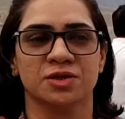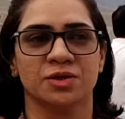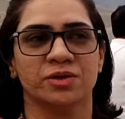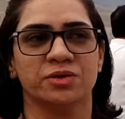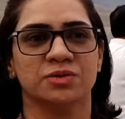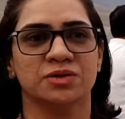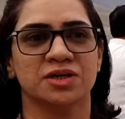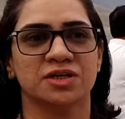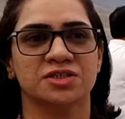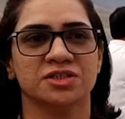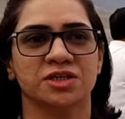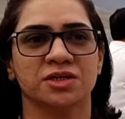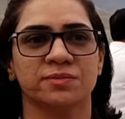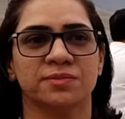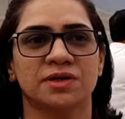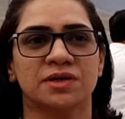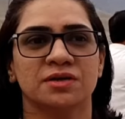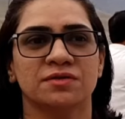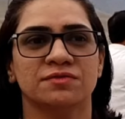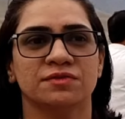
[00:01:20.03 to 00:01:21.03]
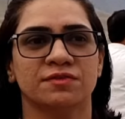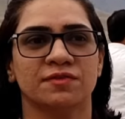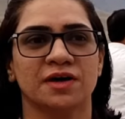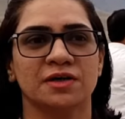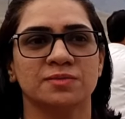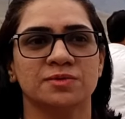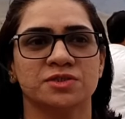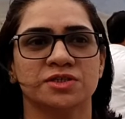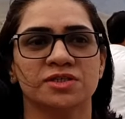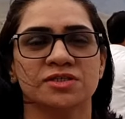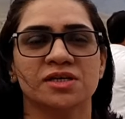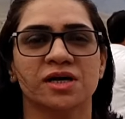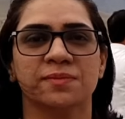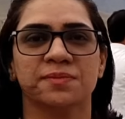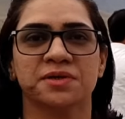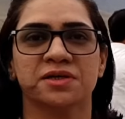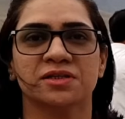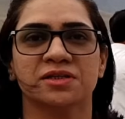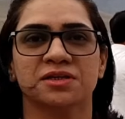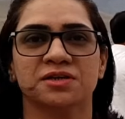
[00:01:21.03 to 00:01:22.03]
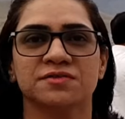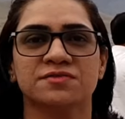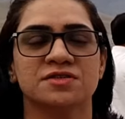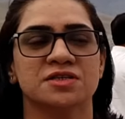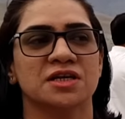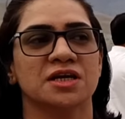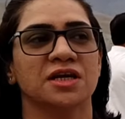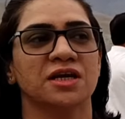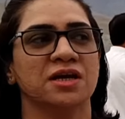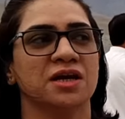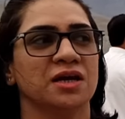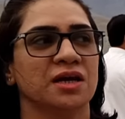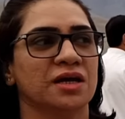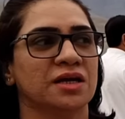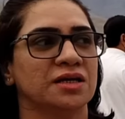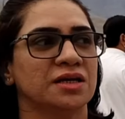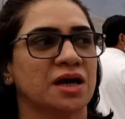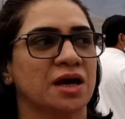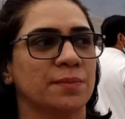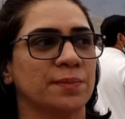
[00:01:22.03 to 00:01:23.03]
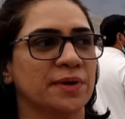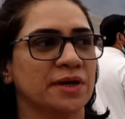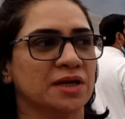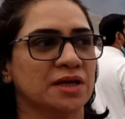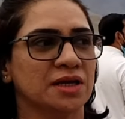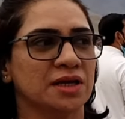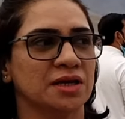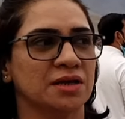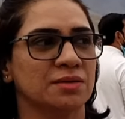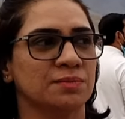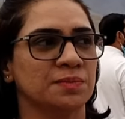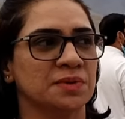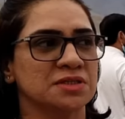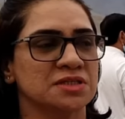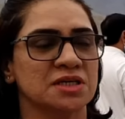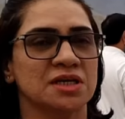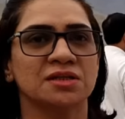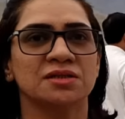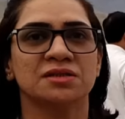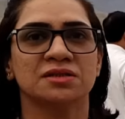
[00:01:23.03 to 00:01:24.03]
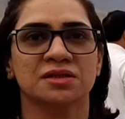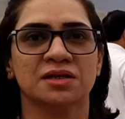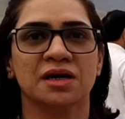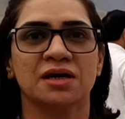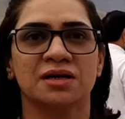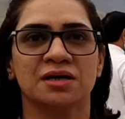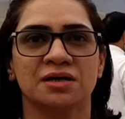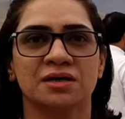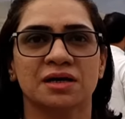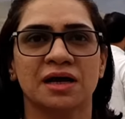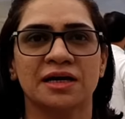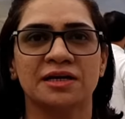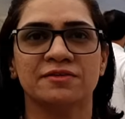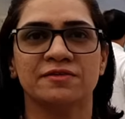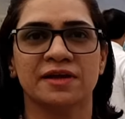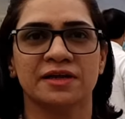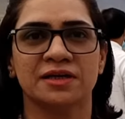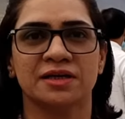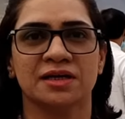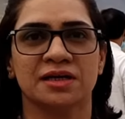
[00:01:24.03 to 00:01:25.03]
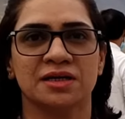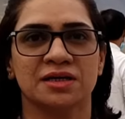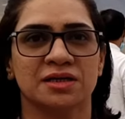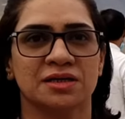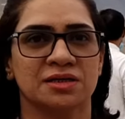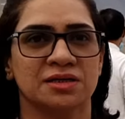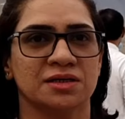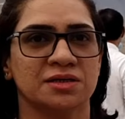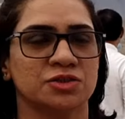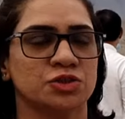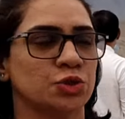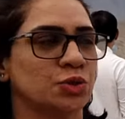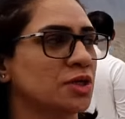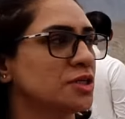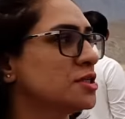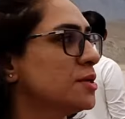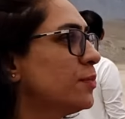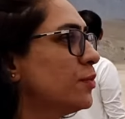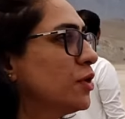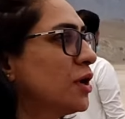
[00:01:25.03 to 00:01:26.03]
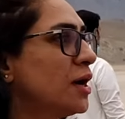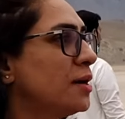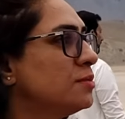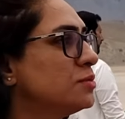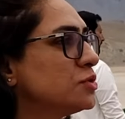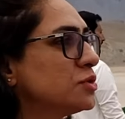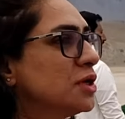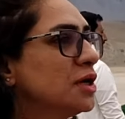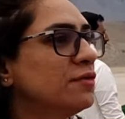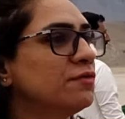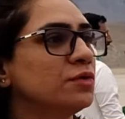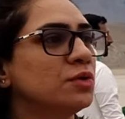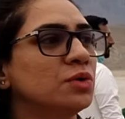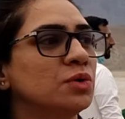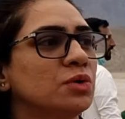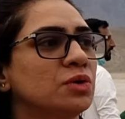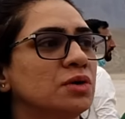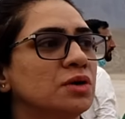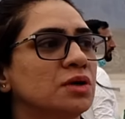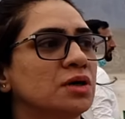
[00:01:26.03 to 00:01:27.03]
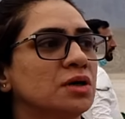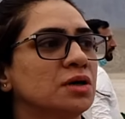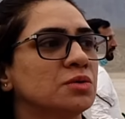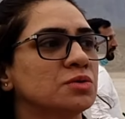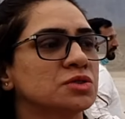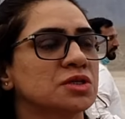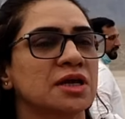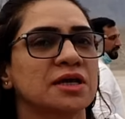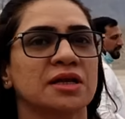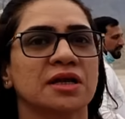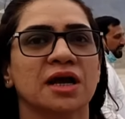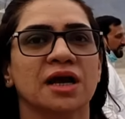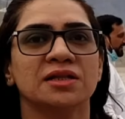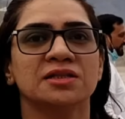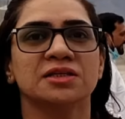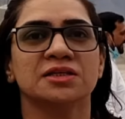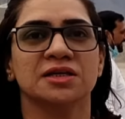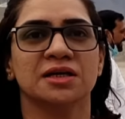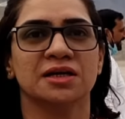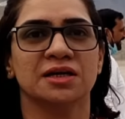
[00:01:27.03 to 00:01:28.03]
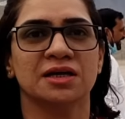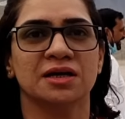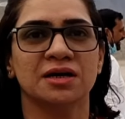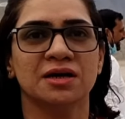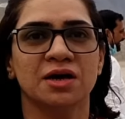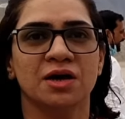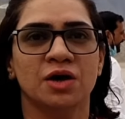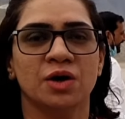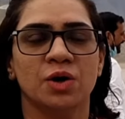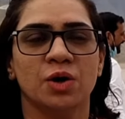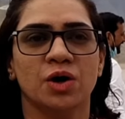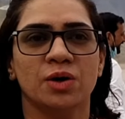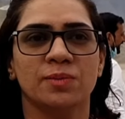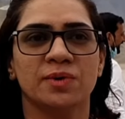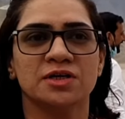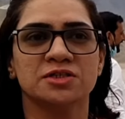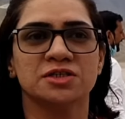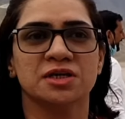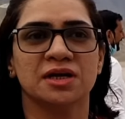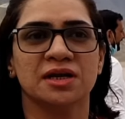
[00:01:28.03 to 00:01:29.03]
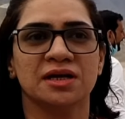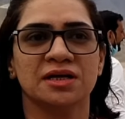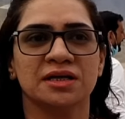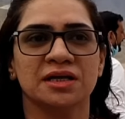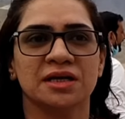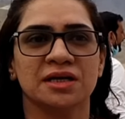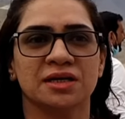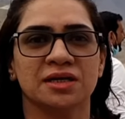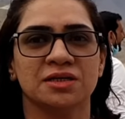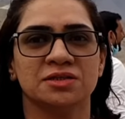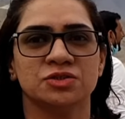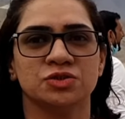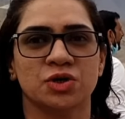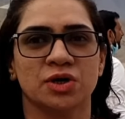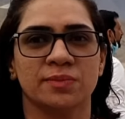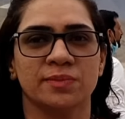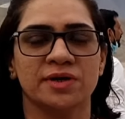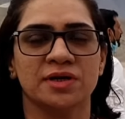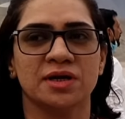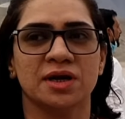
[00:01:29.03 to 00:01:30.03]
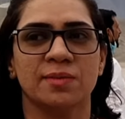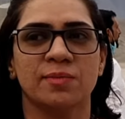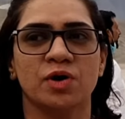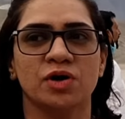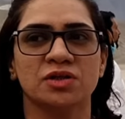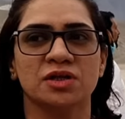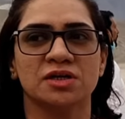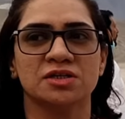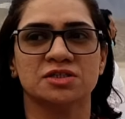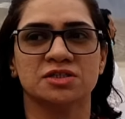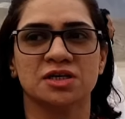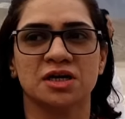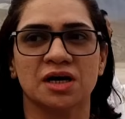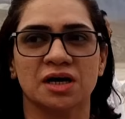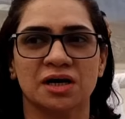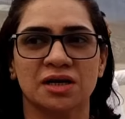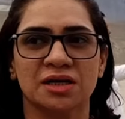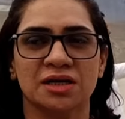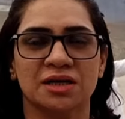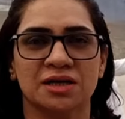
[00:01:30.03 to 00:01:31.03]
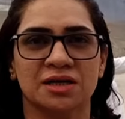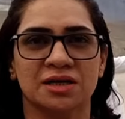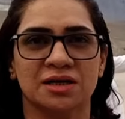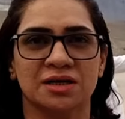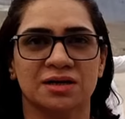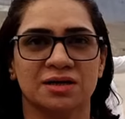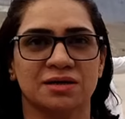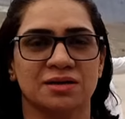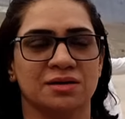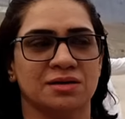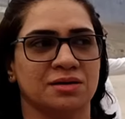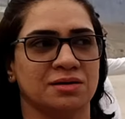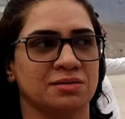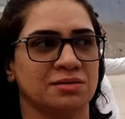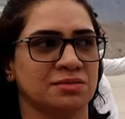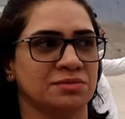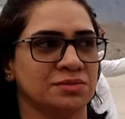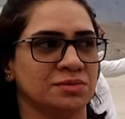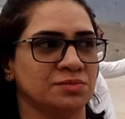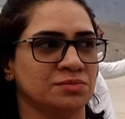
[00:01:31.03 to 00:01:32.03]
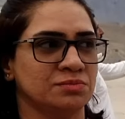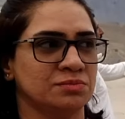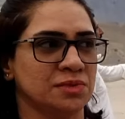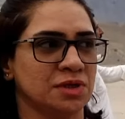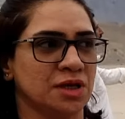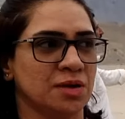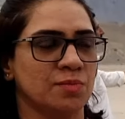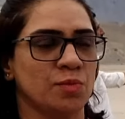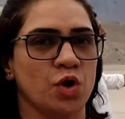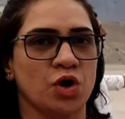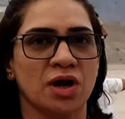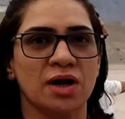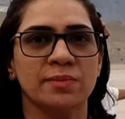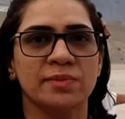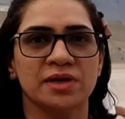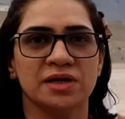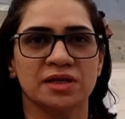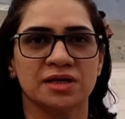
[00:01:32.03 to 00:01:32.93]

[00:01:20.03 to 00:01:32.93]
और उनके चेयरमैन फवाद बशीर साहब की तरफ से यहाँ पे कि बसंत का काइट लाइन का एक छोटा सा प्रोग्राम जो है वो उसका इनका किया गया और माशाल्लाह ये एक इन्जॉयमेंट का बहुत अच्छा एक एक मौका मिल